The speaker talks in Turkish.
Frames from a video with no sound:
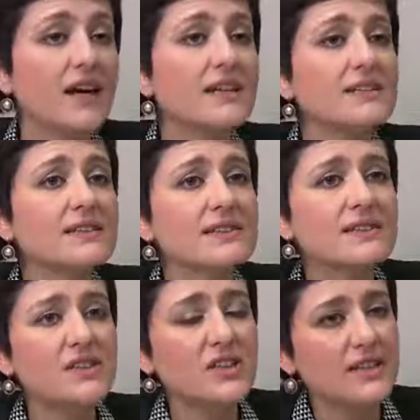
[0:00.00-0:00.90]

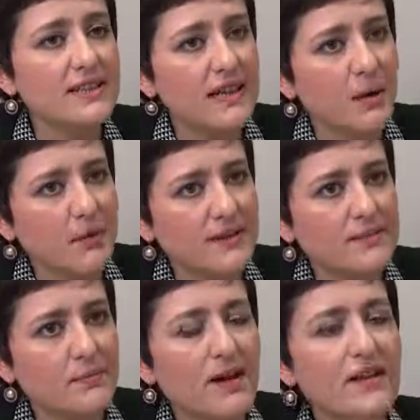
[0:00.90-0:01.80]
Aralıklı dişleri
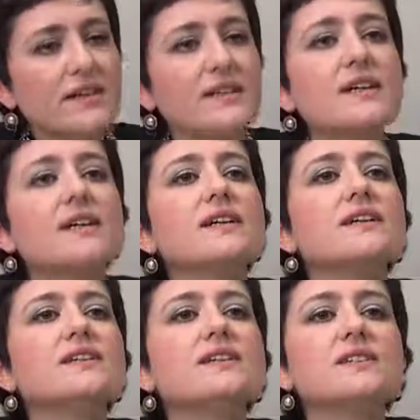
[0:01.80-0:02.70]
kapatmak,
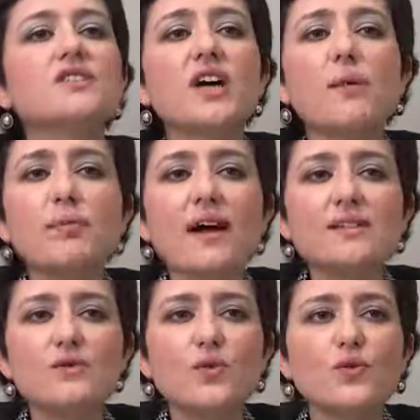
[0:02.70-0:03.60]
e,
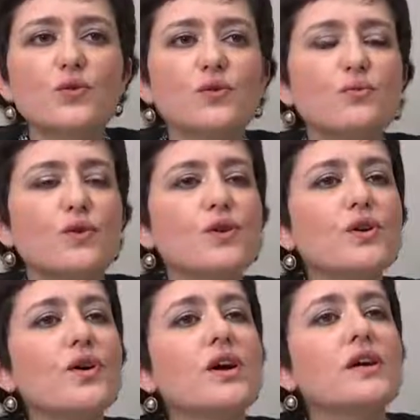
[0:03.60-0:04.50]
çapraz görünümlü,
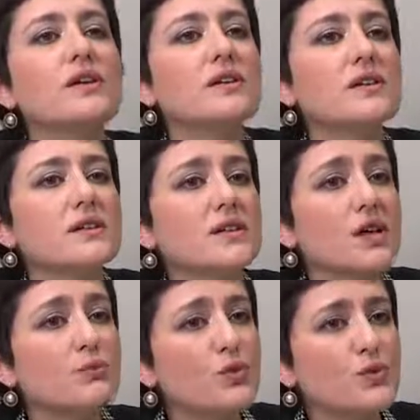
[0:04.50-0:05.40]
e,
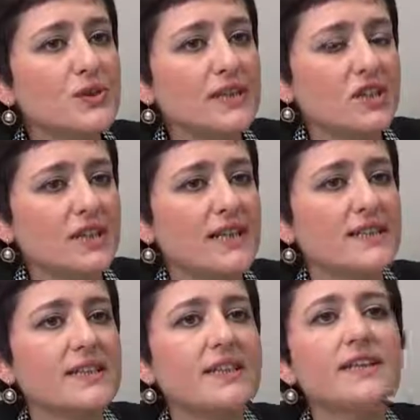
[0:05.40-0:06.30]
yamuk
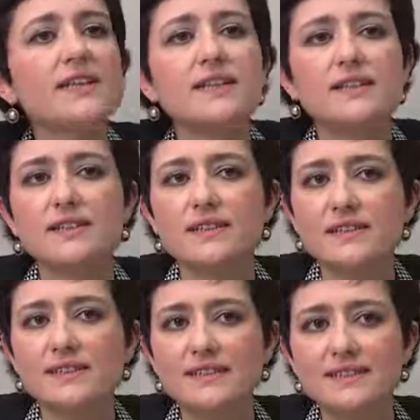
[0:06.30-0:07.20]
dişleri
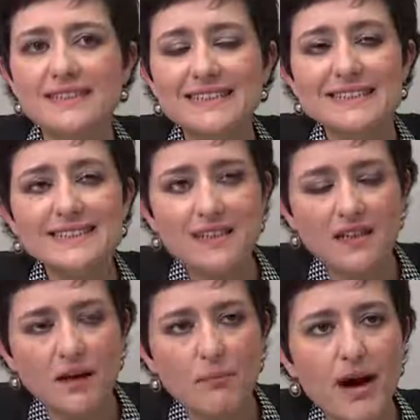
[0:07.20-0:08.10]
e,
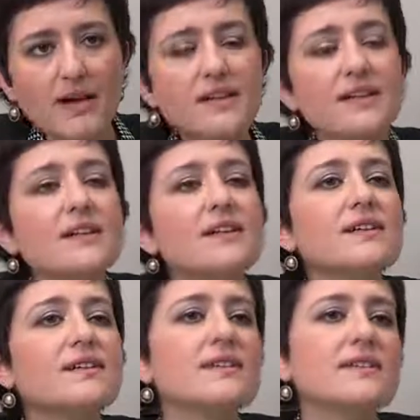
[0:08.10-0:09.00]
sıralamak
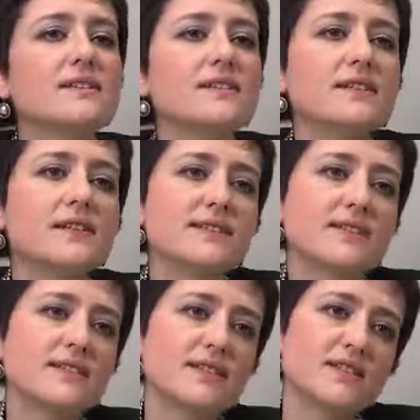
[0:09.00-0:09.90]
e,
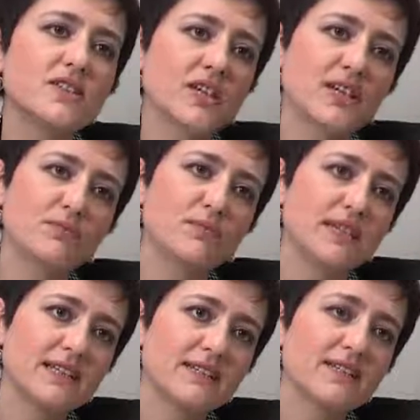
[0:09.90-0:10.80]
estetik diş
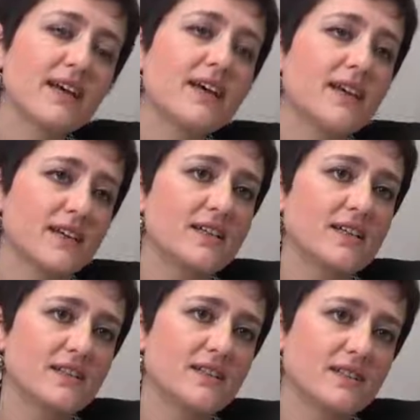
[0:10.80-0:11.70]
hekimliğinde
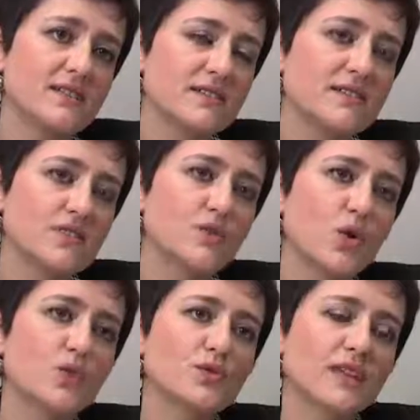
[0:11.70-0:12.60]
e,
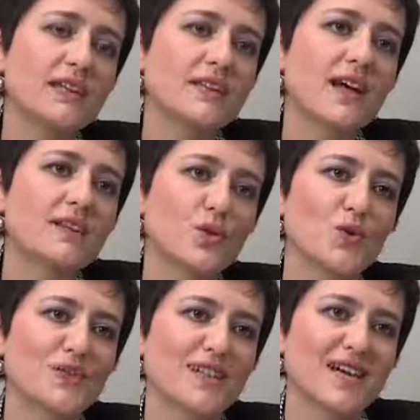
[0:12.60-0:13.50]
son gelinen
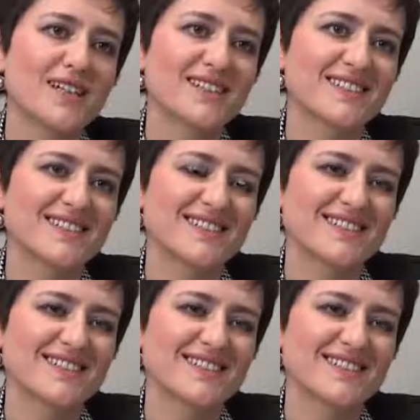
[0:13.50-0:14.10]
noktalar.